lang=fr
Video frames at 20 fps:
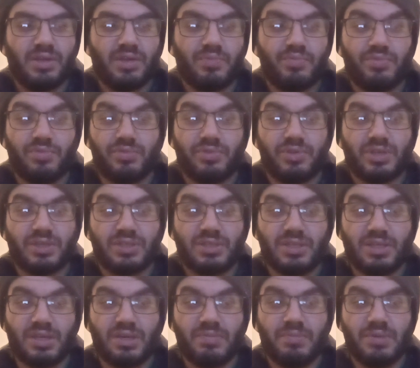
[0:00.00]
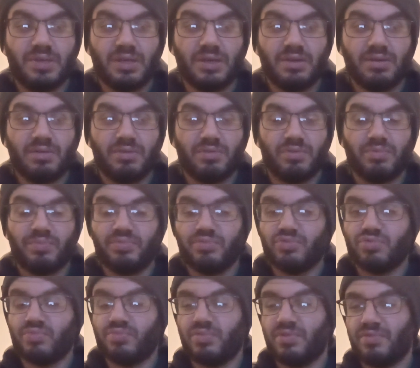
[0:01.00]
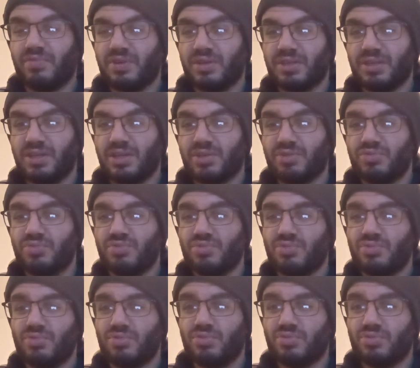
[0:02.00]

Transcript: Et puis le casting est bien, en plus on pourrait voir Galactus,